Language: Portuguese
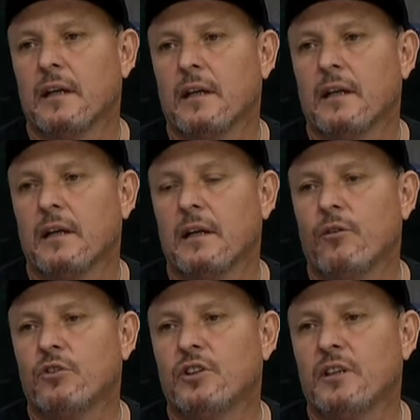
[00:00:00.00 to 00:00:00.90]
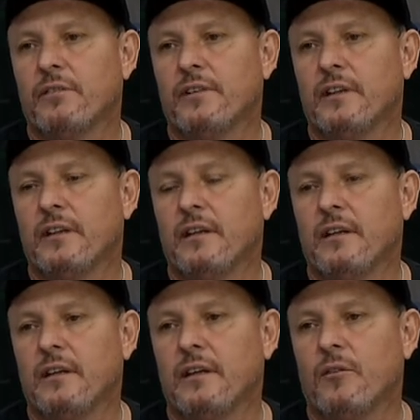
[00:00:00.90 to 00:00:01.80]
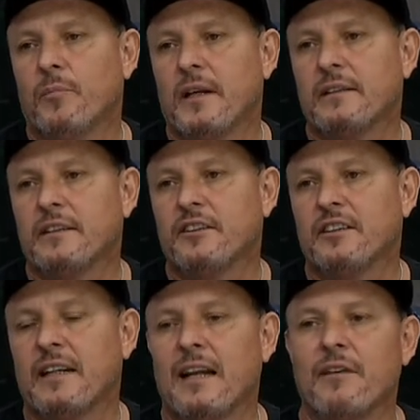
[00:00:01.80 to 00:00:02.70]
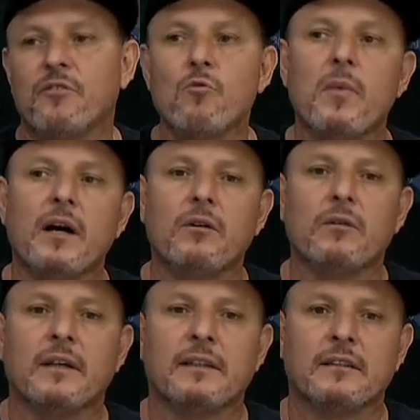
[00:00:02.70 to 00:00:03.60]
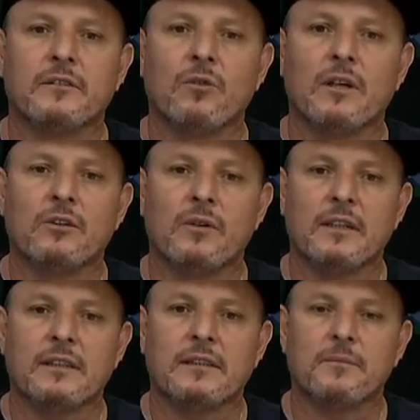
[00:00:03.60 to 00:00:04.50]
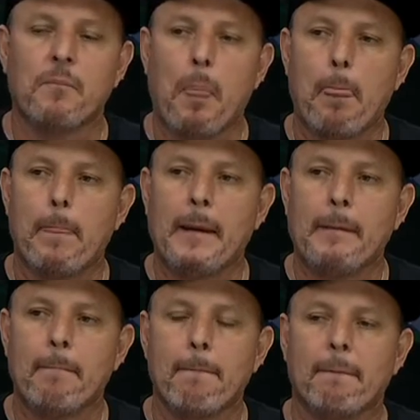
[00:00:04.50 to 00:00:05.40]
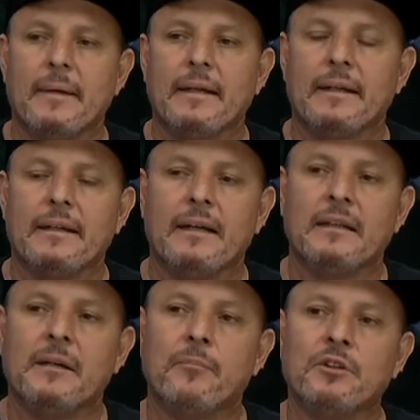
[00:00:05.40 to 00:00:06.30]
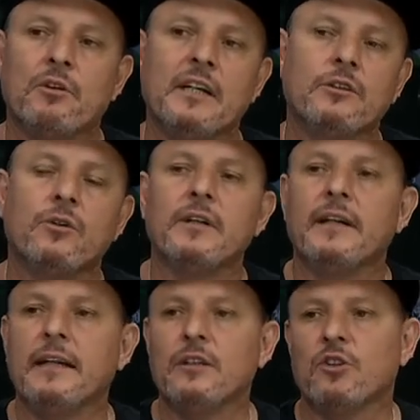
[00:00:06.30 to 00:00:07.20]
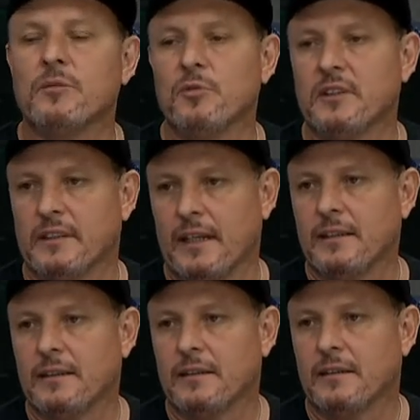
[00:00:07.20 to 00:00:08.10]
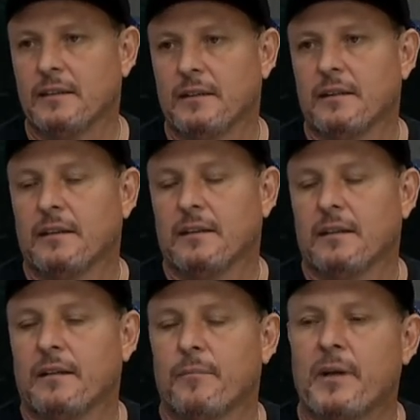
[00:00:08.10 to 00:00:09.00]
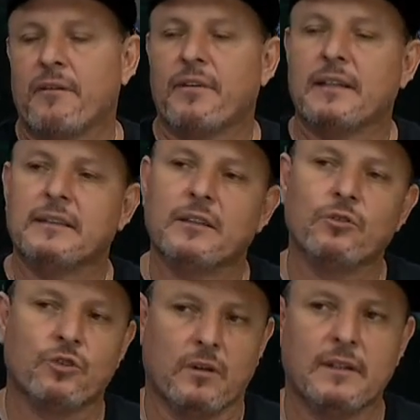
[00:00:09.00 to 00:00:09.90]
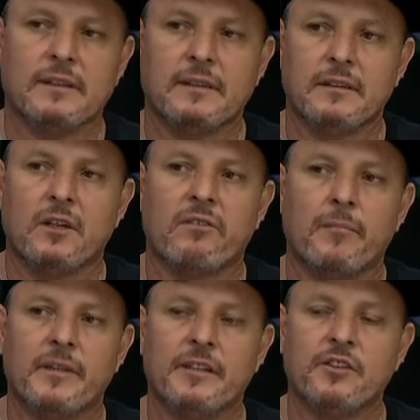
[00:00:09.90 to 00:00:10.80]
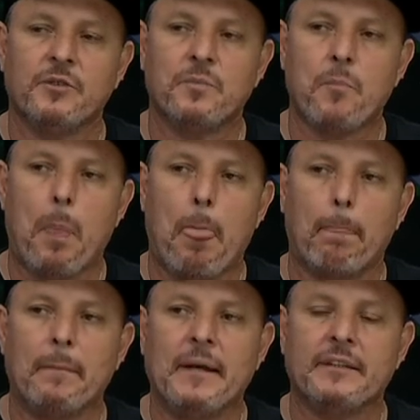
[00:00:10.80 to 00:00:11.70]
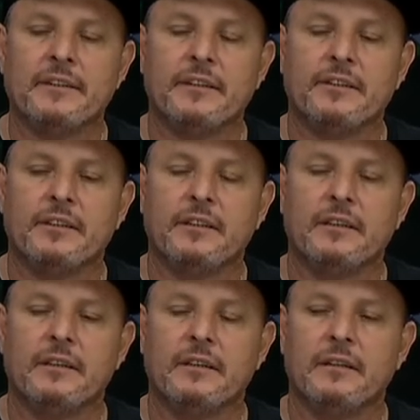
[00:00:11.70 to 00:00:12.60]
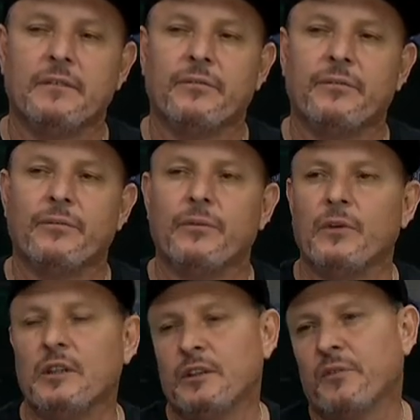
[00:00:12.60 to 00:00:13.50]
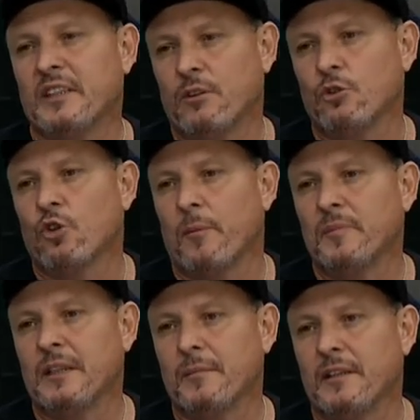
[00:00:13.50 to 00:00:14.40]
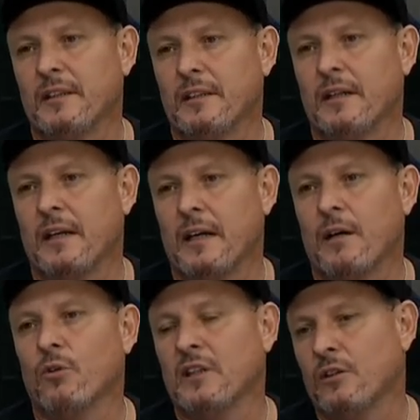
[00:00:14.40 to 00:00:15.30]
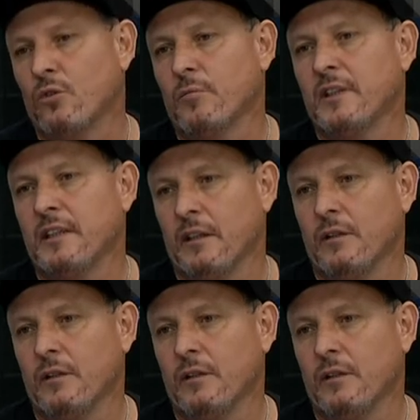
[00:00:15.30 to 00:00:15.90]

E eu tive o prazer de estar tá lá filmando essas doadoras, né? E depois eu retornei em 2006 para fazer o Jonas novamente e a gente foi fazer o Jop também, que é a outra turma que